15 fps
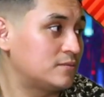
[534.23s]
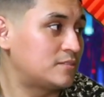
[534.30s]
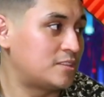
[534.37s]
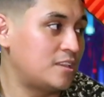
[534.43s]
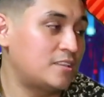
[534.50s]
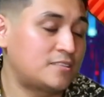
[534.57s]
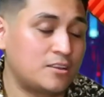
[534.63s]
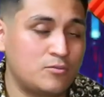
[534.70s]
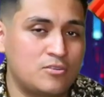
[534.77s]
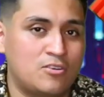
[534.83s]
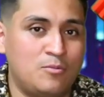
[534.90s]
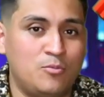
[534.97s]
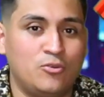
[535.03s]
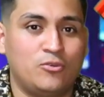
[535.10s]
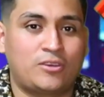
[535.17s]
Sí, es algo
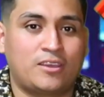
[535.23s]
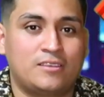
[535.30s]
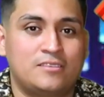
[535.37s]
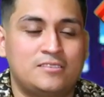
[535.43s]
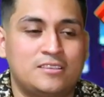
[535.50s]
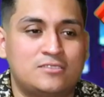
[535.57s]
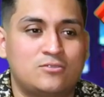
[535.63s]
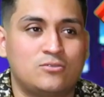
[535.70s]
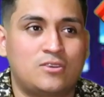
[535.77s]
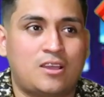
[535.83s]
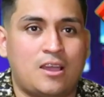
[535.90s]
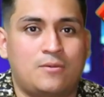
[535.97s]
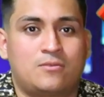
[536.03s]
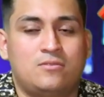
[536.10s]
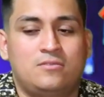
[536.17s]
incómodo que dices tú,
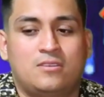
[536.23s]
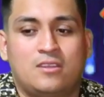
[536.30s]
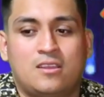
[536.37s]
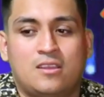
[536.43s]
cabrón.